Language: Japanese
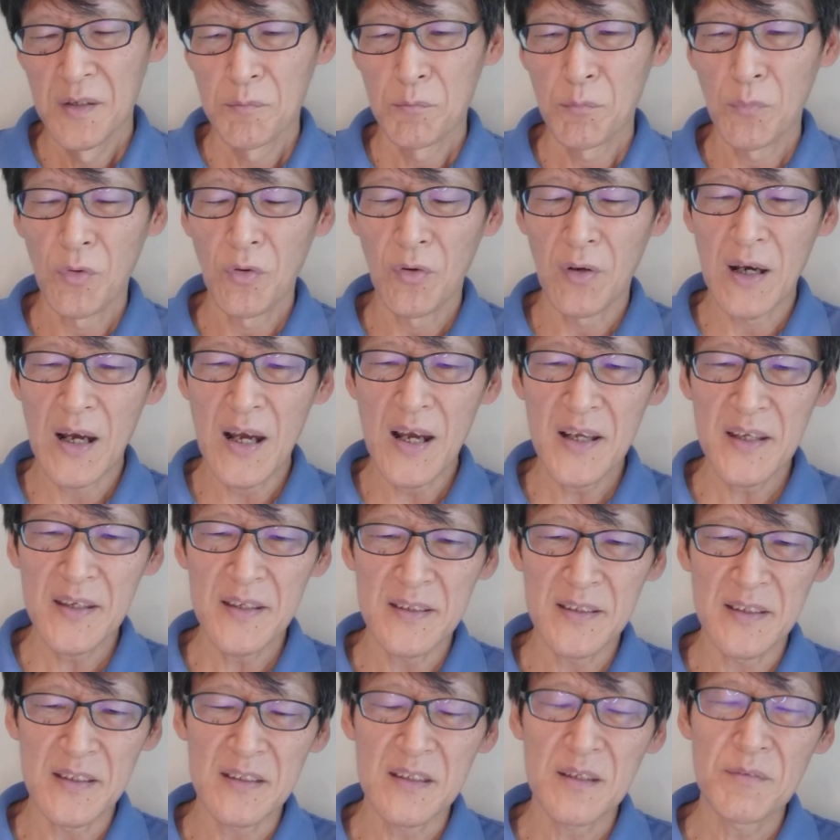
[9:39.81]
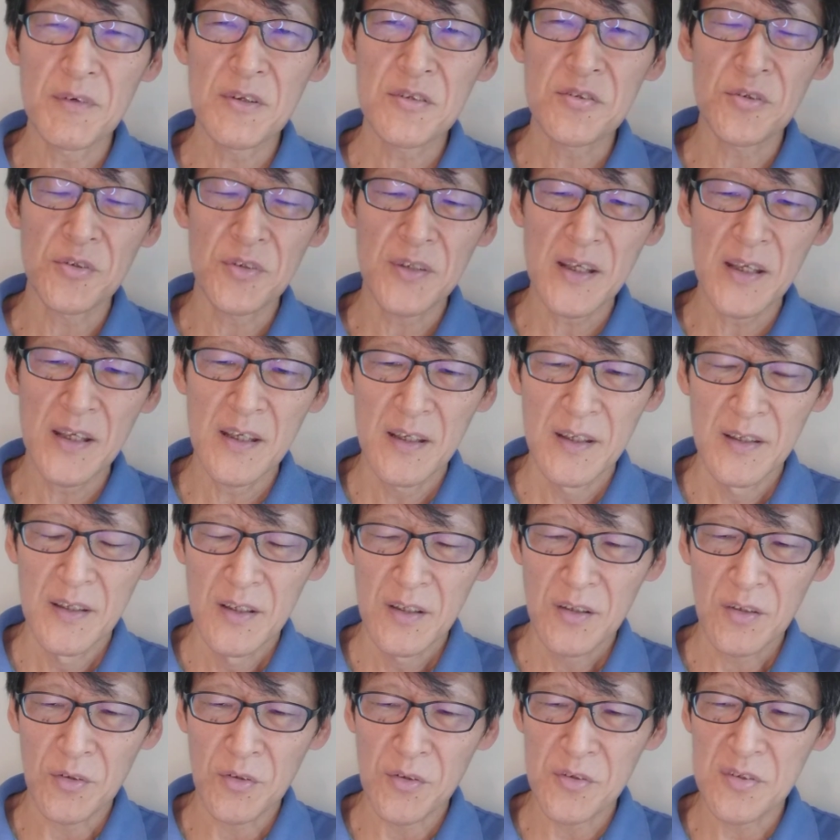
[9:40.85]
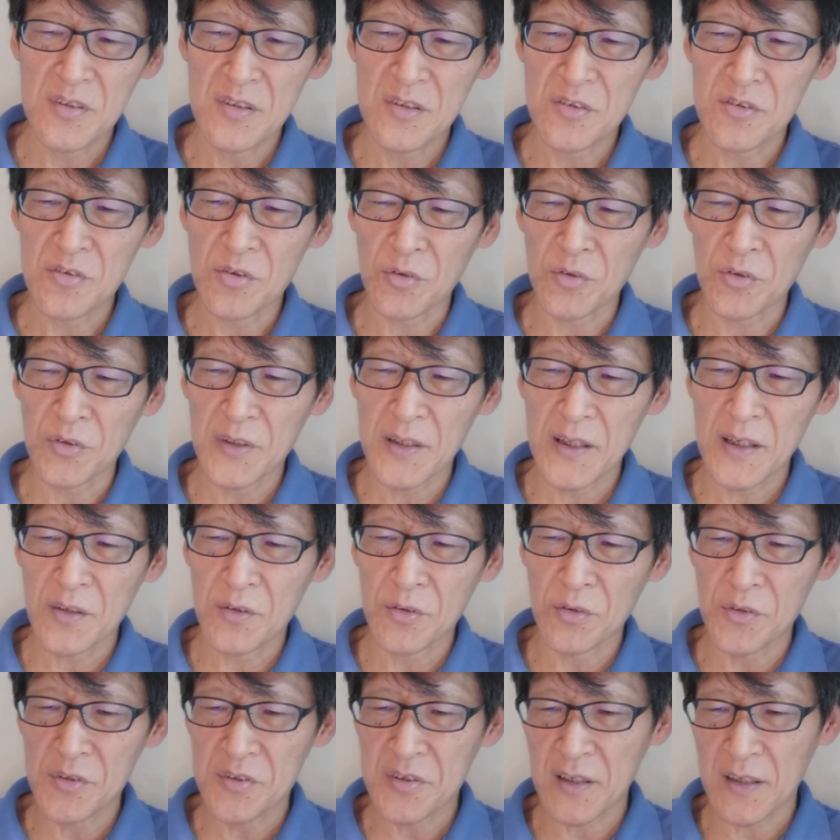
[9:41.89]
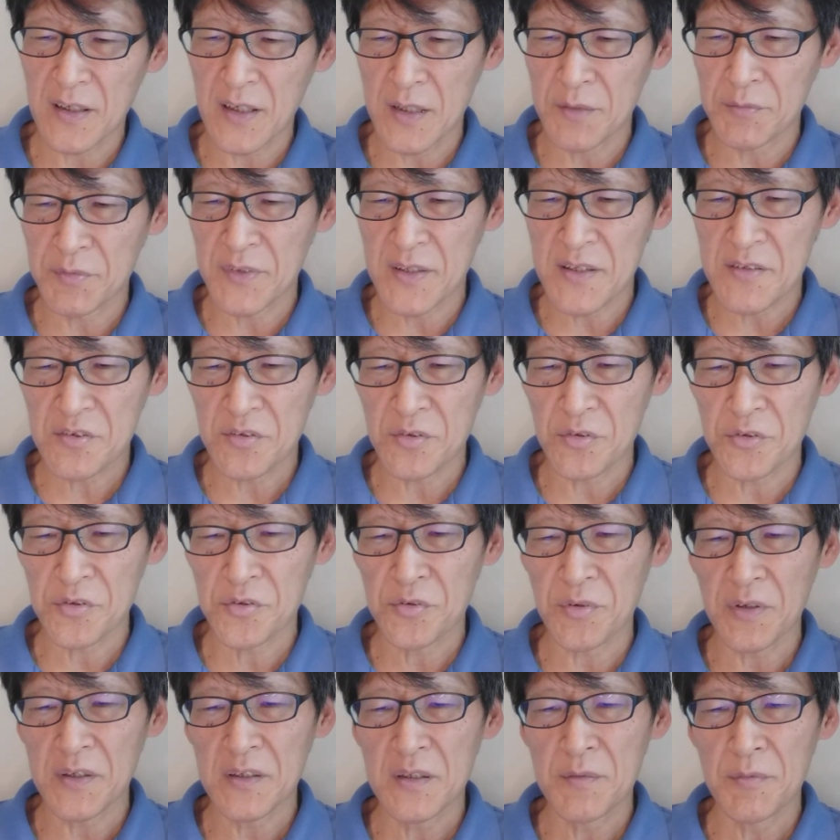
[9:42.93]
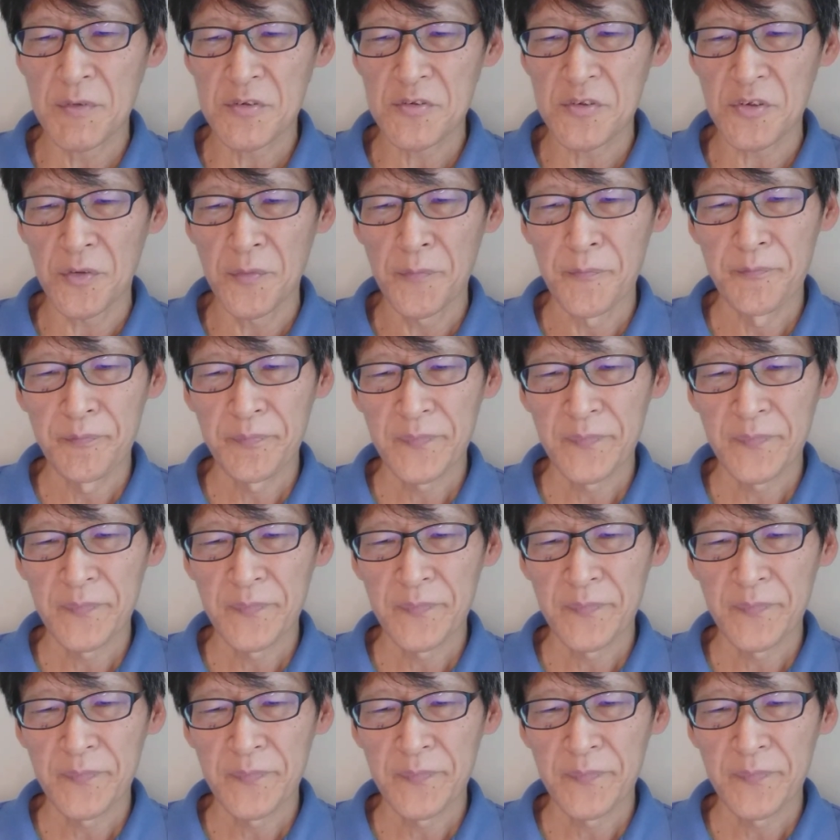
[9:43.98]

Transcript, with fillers: もう安易に言ってますよね。この新庁のね、この社会部デスクの人は言ってますよ。